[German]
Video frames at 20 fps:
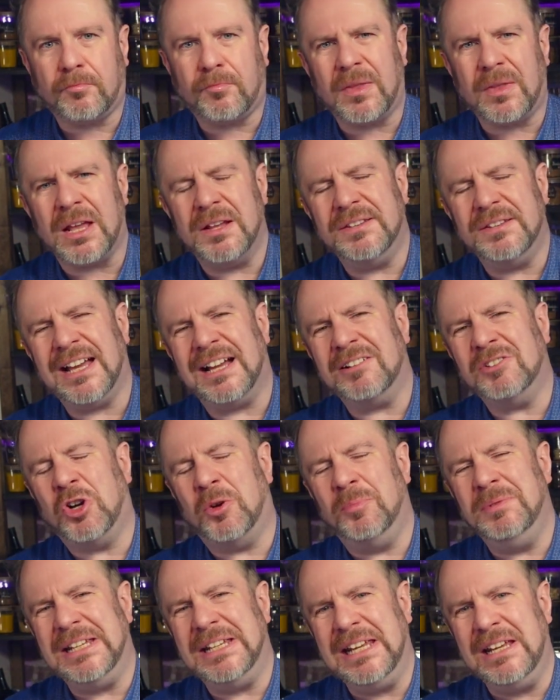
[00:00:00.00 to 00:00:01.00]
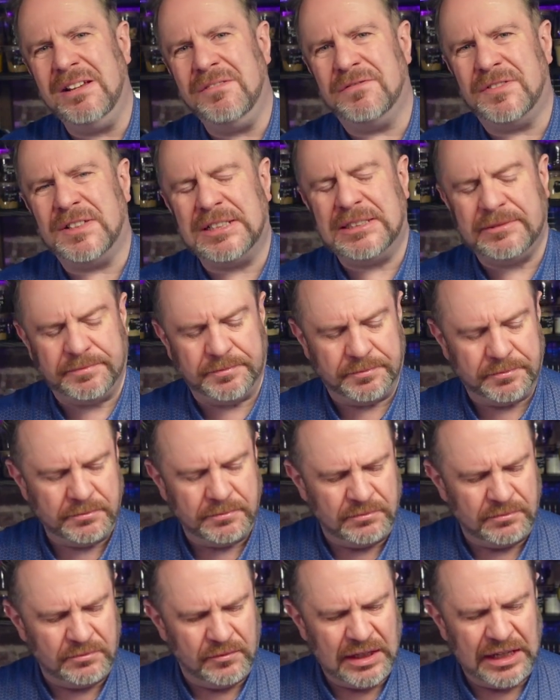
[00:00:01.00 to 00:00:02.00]
Dann kommt Ingwer
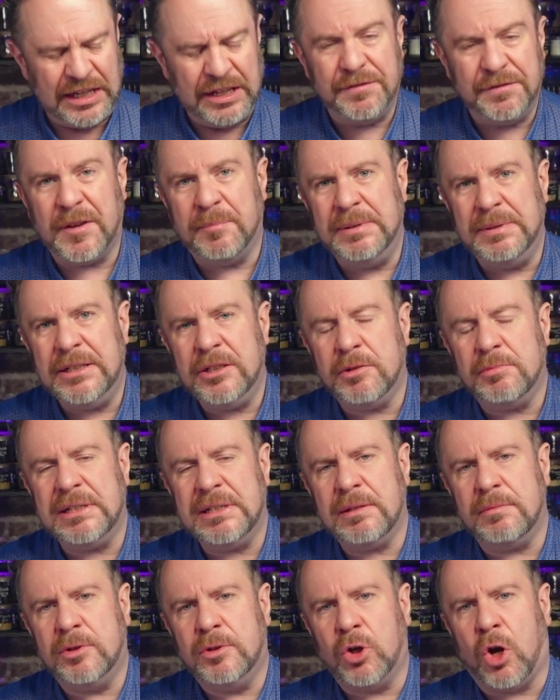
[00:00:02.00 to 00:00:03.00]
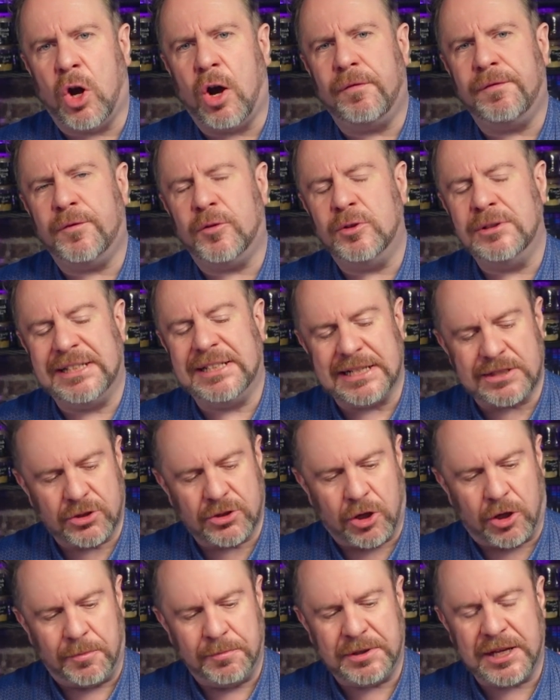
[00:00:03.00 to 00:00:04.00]
in Verbindung mit dem Torf und jetzt
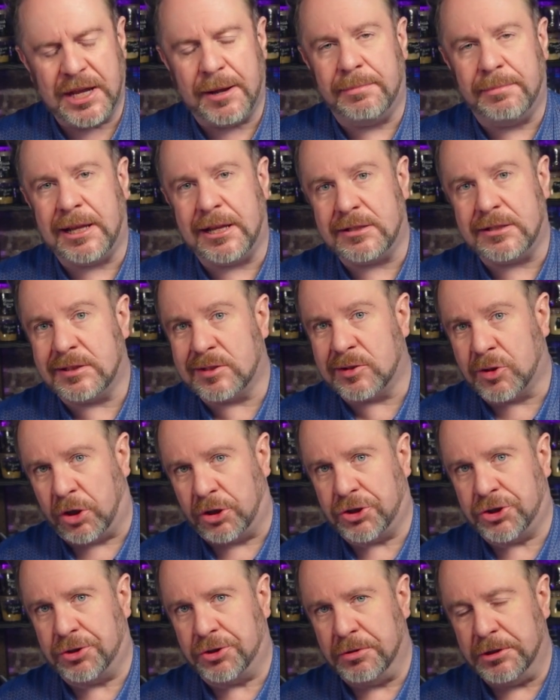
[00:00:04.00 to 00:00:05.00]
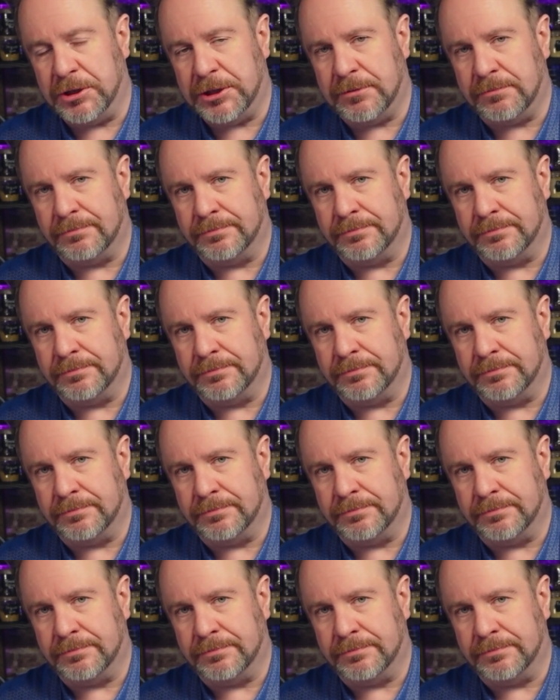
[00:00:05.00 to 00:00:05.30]
kommt der Blended Scotch durch.